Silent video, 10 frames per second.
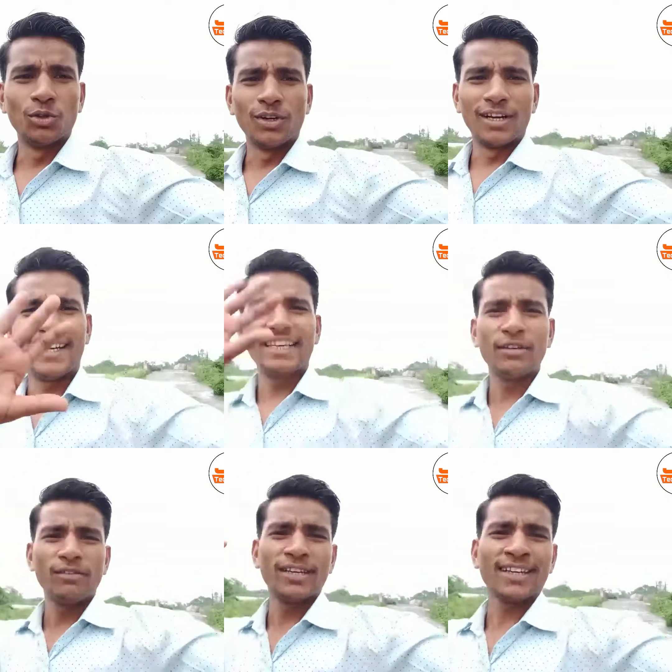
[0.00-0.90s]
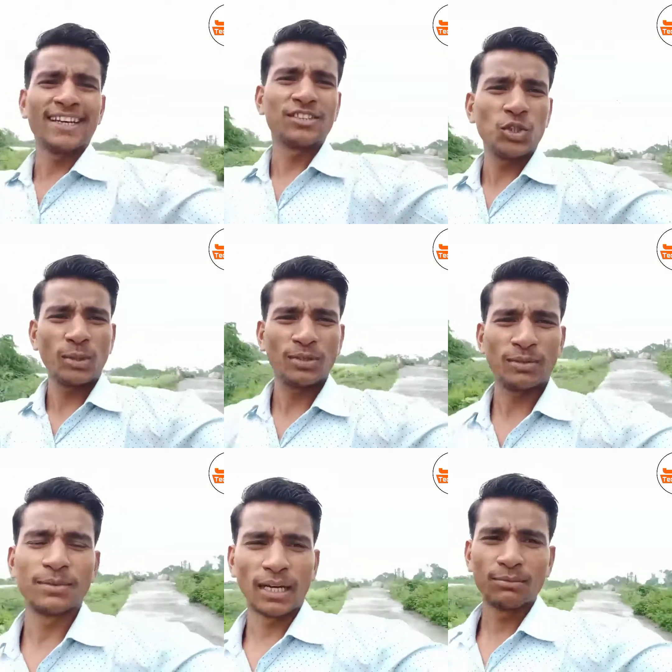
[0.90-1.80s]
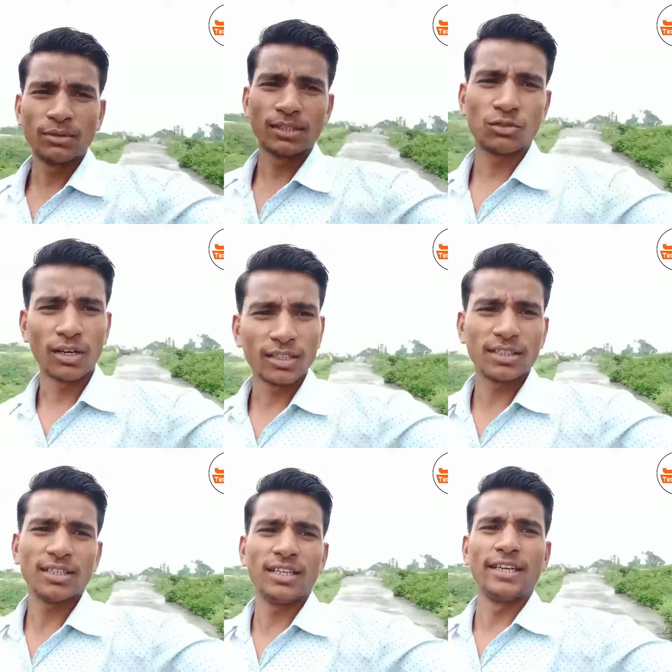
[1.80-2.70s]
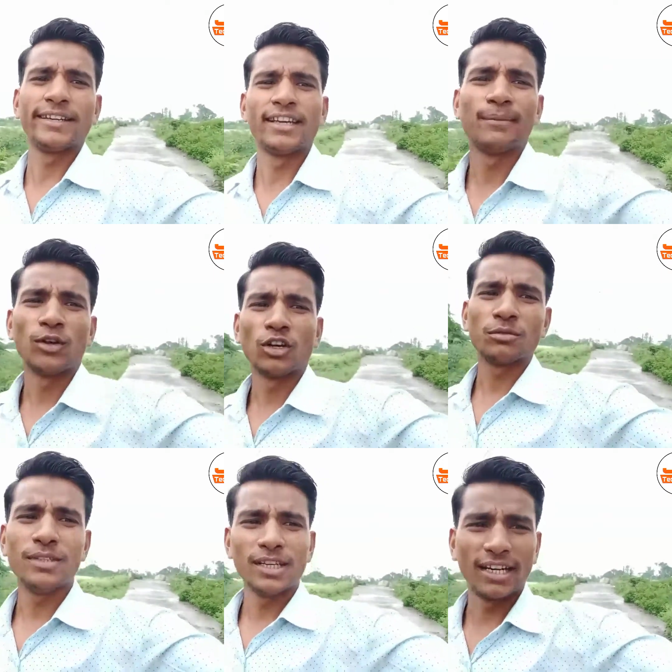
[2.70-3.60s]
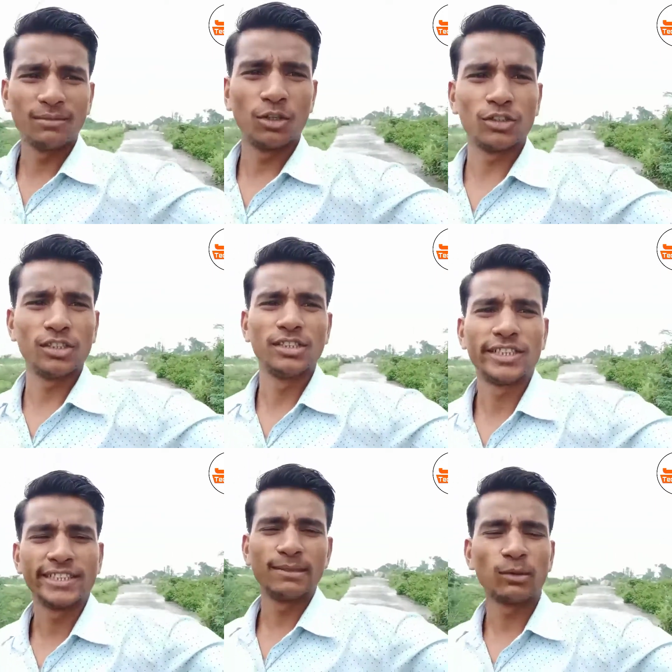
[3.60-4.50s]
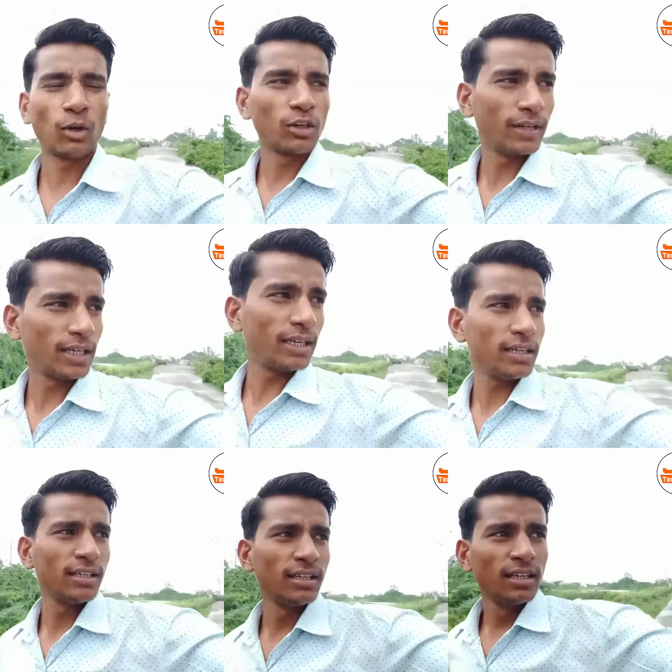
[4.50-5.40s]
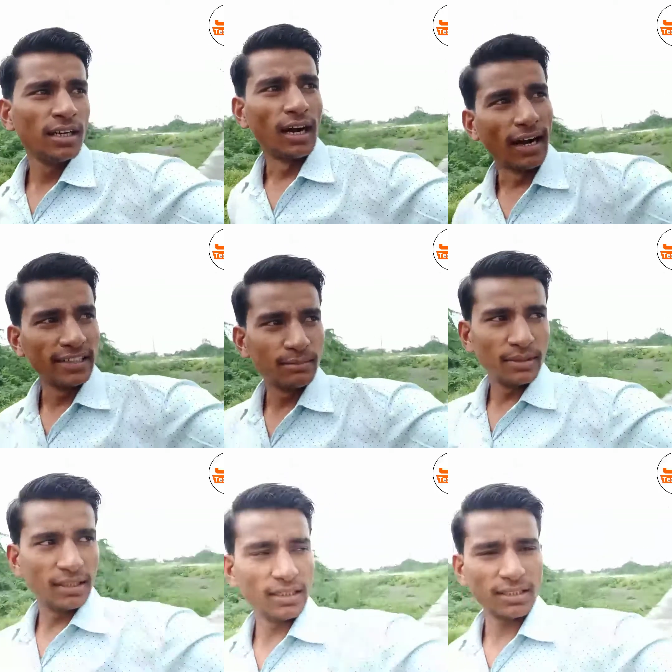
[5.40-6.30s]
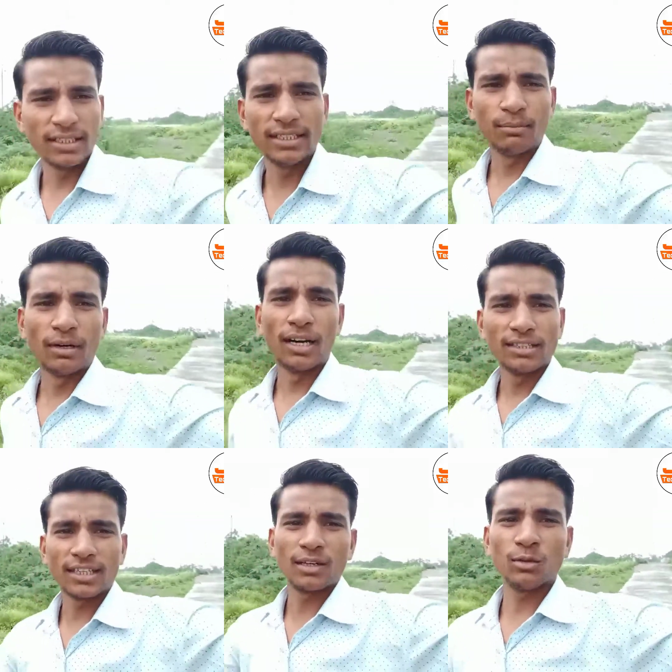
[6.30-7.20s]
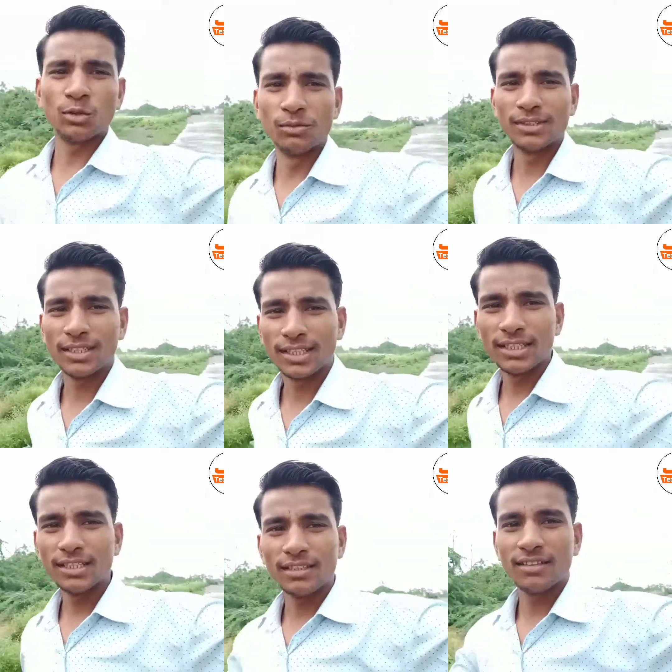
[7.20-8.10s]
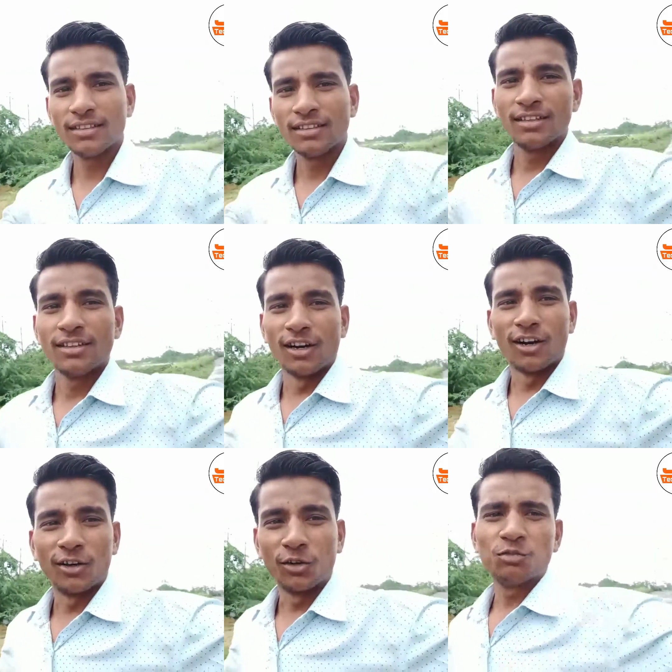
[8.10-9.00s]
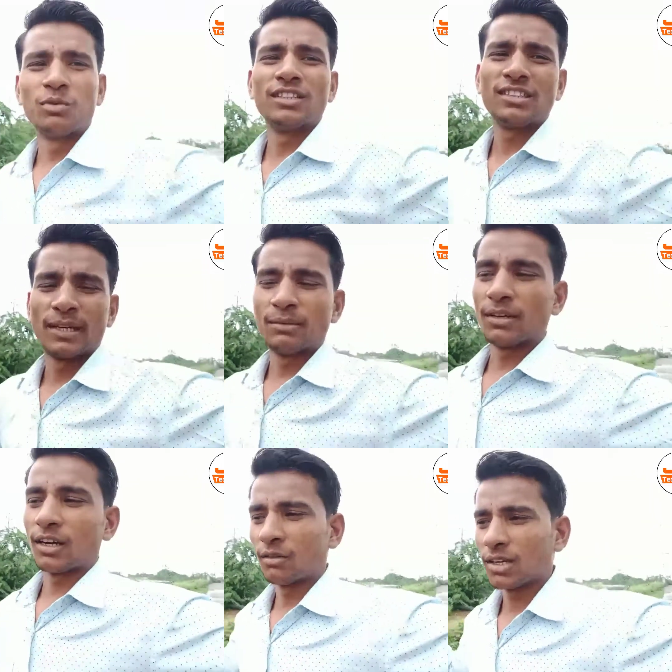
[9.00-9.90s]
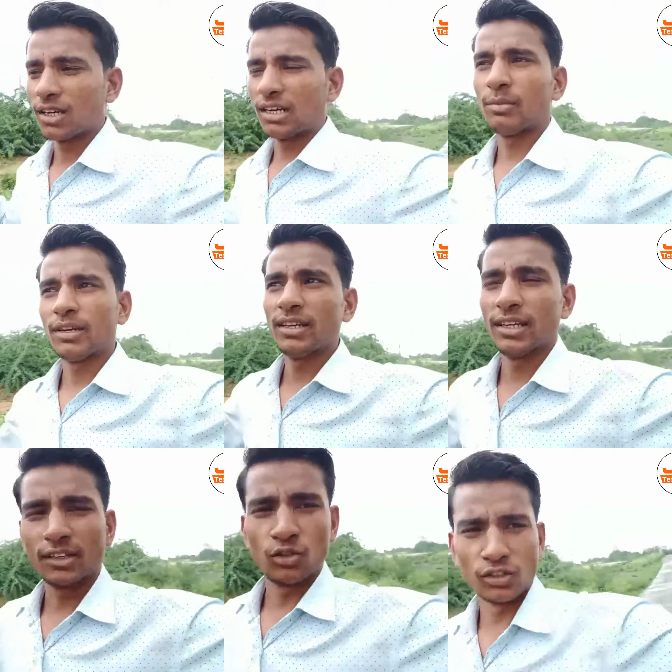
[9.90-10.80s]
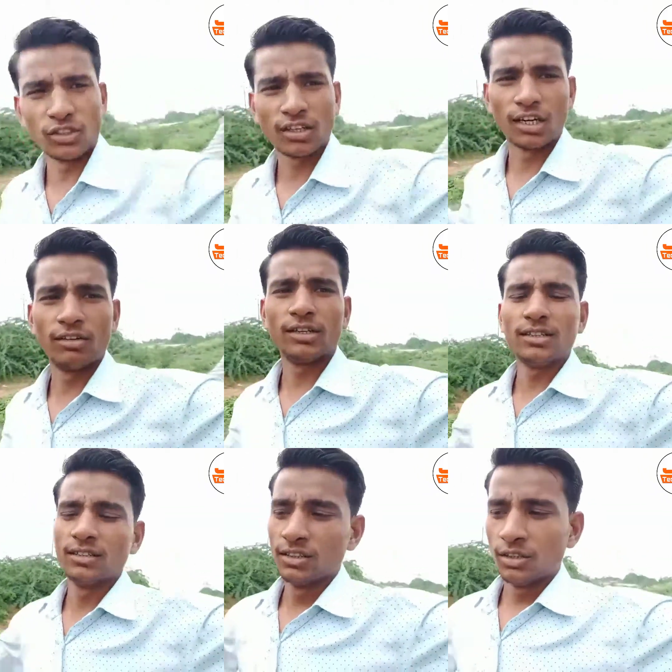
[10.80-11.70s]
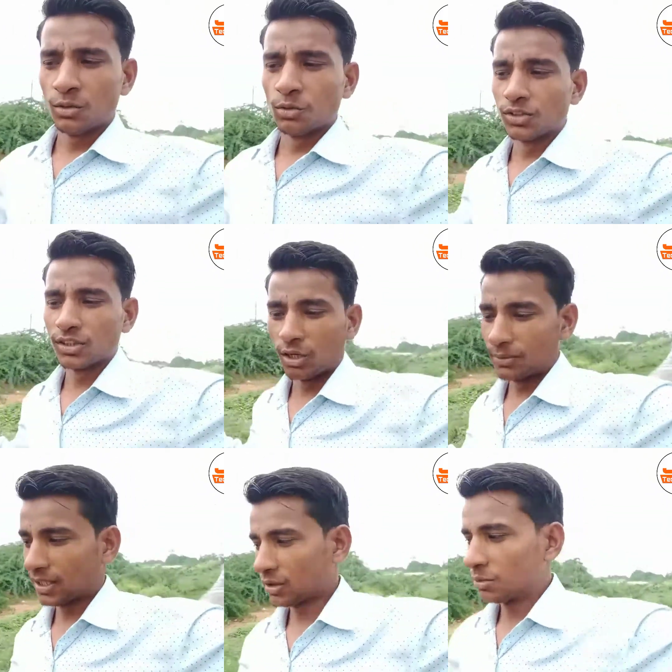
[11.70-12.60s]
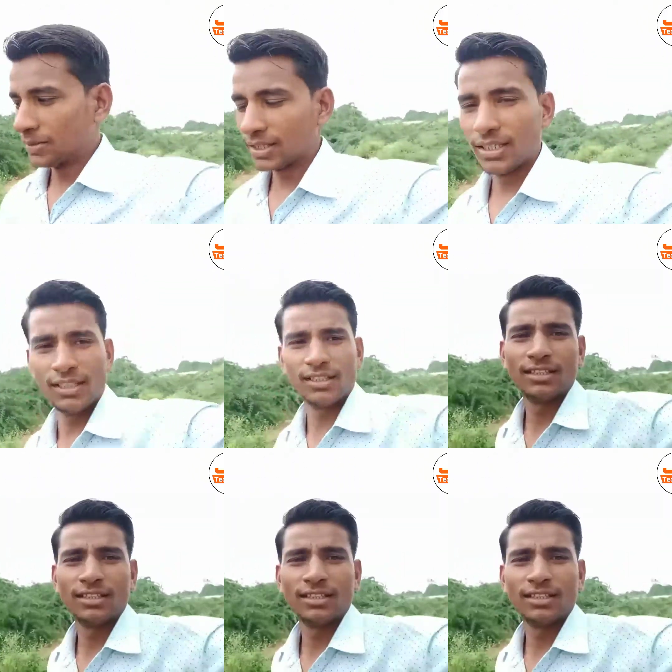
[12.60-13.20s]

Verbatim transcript: हाय एवरीवन कैसे हो आप सब आप सभी का स्वागत है एक नए ब्लॉग में आज बहुत ही इंटरेस्टिंग ब्लॉग होने वाला है आज मैं कहीं बाहर जा रहा हूँ घूमने के लिए और उस प्लेस के बारे में दिखाऊंगा कहाँ पे है एक थोड़ा सा गांव है उसी गांव में जा रहा हूँ घूमने के लिए